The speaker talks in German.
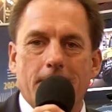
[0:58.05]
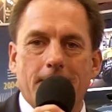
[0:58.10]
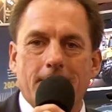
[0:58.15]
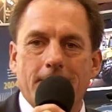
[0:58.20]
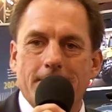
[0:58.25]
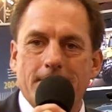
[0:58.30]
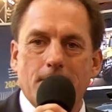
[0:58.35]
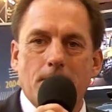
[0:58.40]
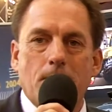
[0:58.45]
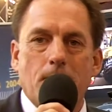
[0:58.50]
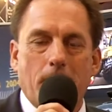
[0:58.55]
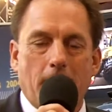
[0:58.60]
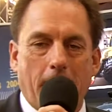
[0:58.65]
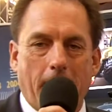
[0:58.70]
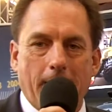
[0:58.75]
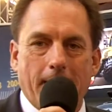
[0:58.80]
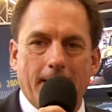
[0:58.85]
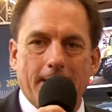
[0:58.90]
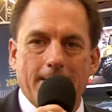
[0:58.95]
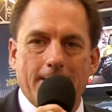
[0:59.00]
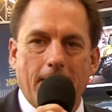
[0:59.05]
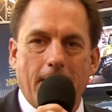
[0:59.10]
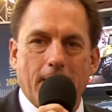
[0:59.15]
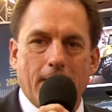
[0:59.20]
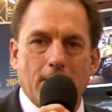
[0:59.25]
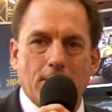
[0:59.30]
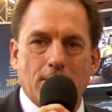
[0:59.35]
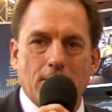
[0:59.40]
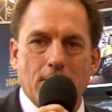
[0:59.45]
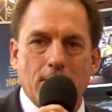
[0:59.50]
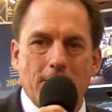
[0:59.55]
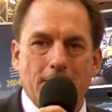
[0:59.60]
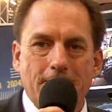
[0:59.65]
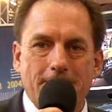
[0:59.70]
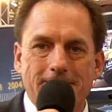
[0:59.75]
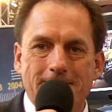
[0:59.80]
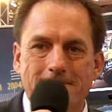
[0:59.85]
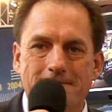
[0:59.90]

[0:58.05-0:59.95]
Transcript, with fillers: in diesem Bereich. Dankeschön.